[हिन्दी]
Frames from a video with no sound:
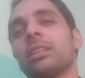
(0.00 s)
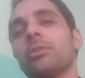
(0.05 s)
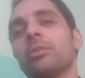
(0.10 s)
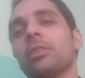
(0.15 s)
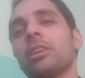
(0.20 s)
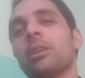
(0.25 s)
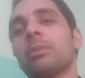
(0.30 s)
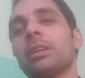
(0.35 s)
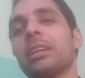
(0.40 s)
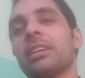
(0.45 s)

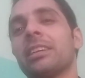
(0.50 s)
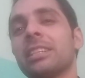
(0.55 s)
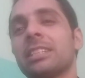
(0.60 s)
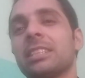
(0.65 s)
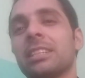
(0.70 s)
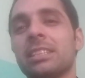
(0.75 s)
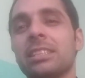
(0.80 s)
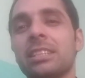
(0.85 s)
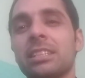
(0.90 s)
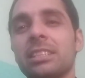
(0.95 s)
दुनिया में ये
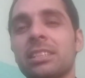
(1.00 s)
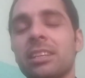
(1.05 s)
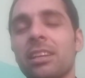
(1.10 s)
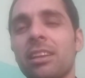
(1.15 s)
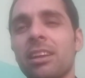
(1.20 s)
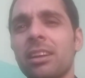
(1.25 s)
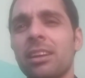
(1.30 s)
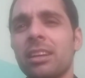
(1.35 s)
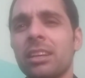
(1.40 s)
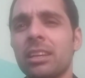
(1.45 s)
डिस्कशन
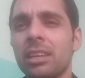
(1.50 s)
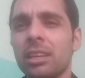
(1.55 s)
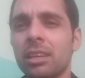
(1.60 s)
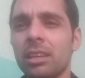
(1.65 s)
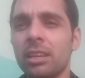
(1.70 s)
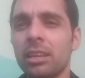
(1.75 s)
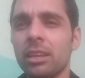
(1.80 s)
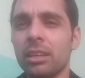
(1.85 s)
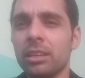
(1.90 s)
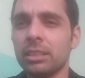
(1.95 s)
चला कि
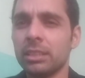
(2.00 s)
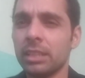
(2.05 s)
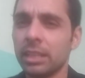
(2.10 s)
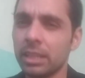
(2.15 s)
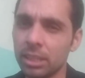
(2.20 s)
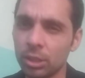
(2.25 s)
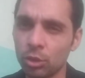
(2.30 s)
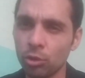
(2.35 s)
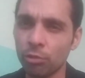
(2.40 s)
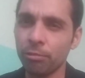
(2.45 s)

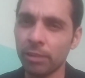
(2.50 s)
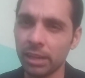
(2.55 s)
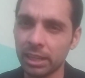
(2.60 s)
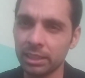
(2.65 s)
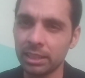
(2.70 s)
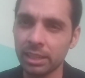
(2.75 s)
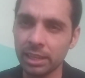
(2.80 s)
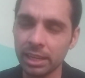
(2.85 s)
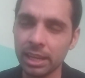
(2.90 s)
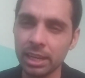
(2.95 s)
यही दो
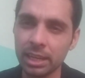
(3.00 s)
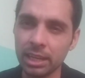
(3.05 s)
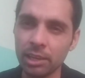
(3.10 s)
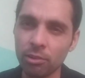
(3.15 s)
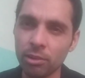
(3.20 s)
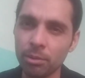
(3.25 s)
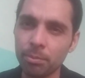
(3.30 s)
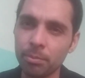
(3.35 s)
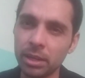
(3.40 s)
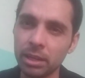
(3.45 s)
फैक्टर है
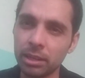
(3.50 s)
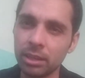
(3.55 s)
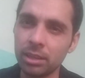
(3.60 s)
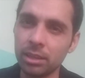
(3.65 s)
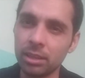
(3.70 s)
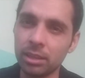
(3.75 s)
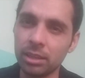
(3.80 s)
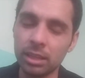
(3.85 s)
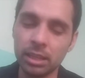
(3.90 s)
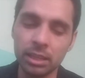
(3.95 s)
डेवलपमेंट
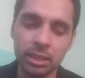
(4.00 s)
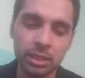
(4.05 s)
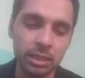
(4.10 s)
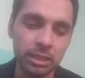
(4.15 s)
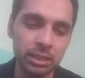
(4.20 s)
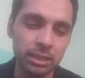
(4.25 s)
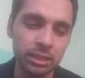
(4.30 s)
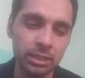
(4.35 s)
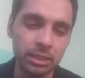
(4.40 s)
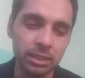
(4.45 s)

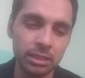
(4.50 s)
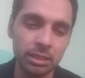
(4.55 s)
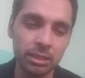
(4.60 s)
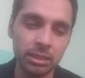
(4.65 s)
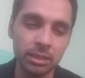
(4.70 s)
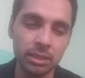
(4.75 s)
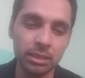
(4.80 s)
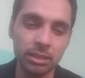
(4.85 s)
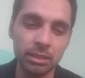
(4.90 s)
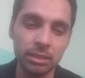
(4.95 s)
यानी
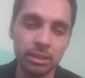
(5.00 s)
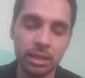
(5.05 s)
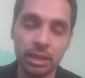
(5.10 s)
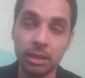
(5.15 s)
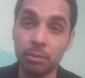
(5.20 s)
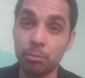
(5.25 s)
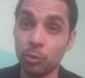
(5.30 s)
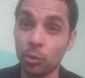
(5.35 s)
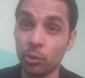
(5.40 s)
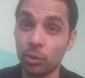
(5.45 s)

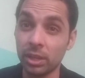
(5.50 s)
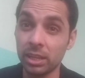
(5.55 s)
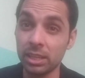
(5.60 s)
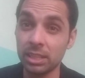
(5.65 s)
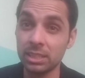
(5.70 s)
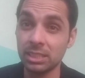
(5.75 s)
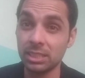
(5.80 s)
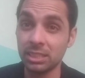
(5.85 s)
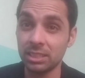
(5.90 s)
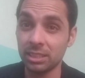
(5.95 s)
एक
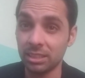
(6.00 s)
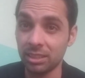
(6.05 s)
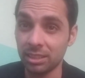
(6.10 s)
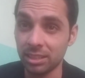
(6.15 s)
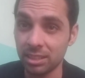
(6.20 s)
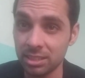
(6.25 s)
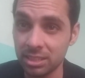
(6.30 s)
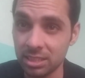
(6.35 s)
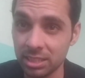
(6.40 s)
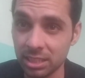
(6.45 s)
प्रोग्रेस्ड
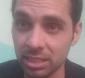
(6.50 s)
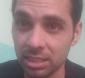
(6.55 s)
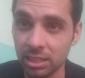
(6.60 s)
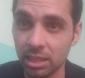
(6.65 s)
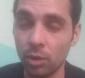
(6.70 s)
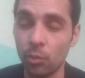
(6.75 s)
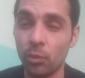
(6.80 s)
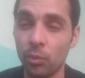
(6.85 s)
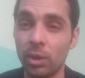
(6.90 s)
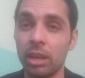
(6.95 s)
कंट्री
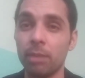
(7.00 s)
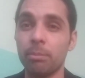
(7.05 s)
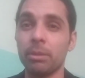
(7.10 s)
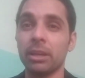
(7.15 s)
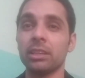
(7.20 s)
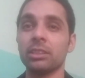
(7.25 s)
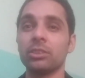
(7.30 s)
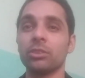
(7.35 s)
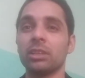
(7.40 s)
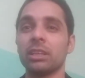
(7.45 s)
या वेल
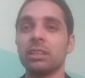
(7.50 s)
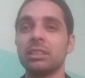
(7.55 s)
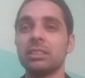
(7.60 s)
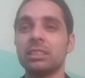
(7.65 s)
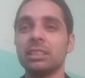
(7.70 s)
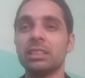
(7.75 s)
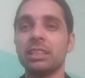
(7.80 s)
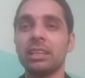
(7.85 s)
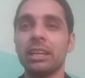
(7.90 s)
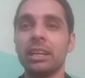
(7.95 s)
बींग जो
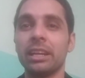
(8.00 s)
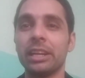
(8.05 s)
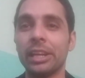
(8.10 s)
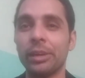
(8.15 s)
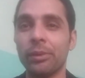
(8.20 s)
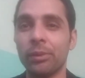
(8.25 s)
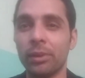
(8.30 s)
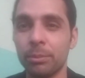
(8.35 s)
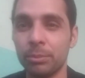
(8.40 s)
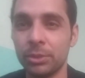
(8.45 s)
कंट्री है
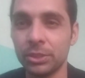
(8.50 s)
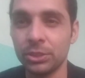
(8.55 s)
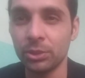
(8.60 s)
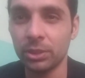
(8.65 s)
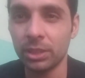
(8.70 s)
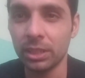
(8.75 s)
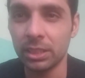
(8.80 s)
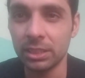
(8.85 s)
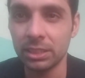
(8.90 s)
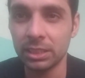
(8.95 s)
डेवलप्ड जो
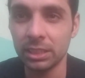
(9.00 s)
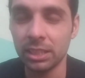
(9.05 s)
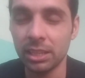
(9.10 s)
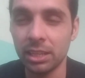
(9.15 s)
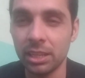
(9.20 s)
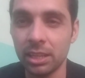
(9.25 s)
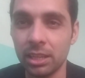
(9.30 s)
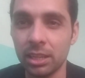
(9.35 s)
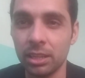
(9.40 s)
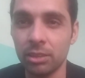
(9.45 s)
कंट्री
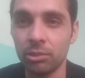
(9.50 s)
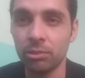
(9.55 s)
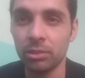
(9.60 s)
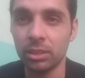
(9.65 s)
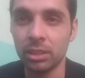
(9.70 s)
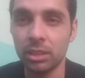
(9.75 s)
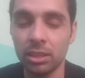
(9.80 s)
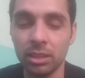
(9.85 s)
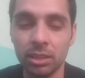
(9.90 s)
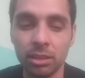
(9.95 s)
है
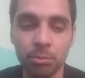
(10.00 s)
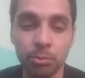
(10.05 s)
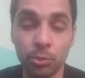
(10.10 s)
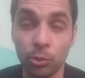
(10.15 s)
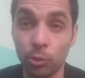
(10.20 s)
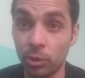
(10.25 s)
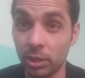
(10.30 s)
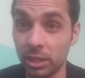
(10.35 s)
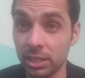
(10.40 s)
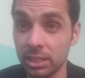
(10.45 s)
उनका
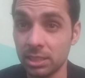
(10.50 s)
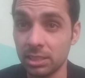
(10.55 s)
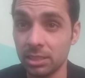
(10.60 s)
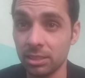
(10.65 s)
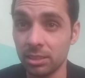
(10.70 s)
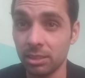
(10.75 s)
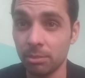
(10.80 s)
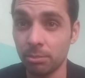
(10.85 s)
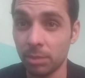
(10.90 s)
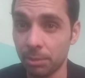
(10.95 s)
प्रोग्रेस
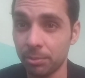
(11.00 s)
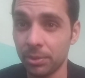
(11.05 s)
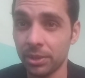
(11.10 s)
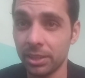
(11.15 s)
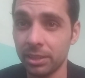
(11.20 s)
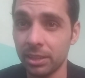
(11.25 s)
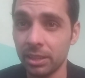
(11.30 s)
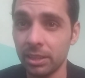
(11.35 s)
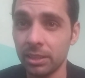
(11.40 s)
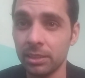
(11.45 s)
मापने
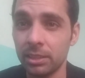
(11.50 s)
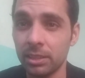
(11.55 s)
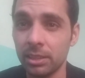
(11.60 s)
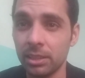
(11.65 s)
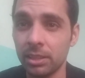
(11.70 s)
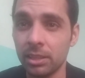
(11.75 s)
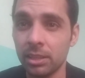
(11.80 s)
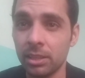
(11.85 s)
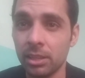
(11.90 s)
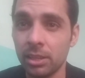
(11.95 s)
का
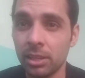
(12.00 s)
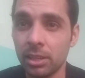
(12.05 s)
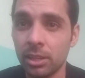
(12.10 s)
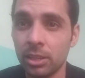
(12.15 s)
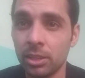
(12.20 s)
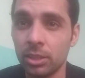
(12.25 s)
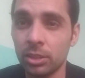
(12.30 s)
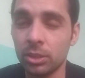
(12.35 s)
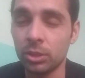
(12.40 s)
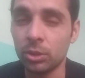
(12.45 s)

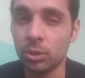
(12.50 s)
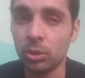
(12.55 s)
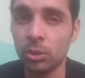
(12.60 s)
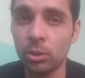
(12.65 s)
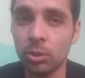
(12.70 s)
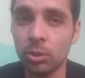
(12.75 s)
तो